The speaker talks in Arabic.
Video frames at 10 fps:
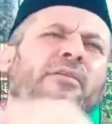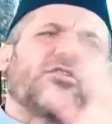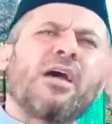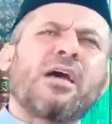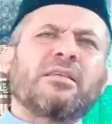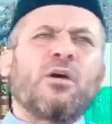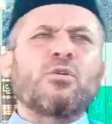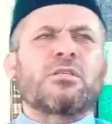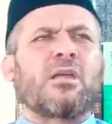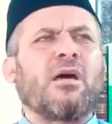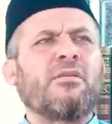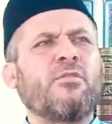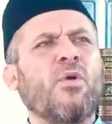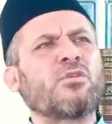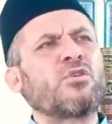جاءت إلى أسرة
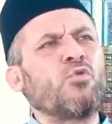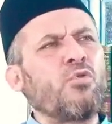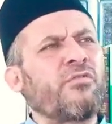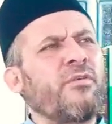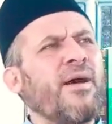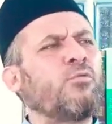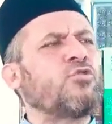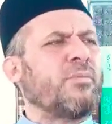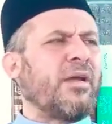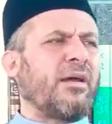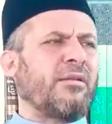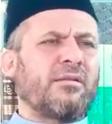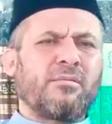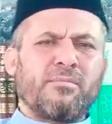في وقت السحور فماتوا جميعا